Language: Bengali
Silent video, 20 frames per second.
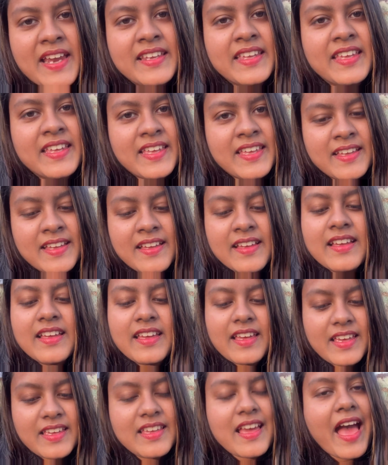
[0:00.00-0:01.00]
আর কি
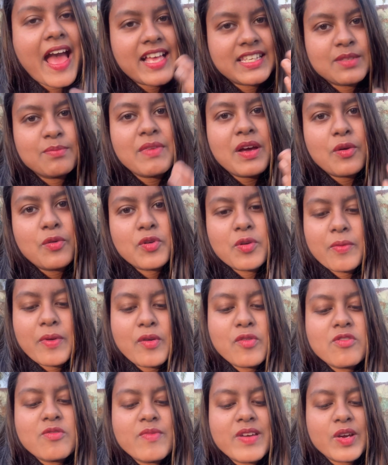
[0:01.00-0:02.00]
এই অ্যাজমা উঠবে
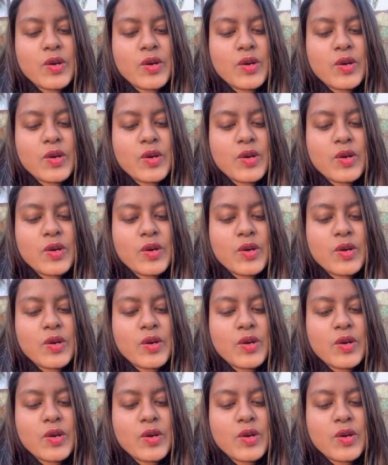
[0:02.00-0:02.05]
উঠবে